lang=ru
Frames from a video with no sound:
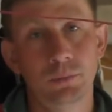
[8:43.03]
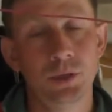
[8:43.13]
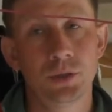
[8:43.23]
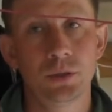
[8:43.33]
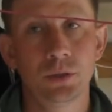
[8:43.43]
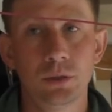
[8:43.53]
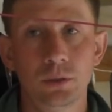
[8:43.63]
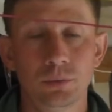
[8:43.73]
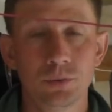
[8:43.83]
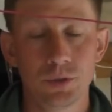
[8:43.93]
меньше недели
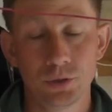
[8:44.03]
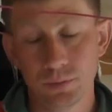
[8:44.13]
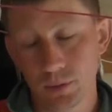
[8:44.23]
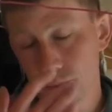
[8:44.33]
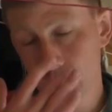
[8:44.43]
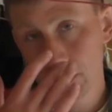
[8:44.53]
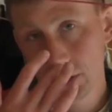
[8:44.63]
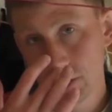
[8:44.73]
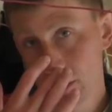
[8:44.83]
получилось поймать.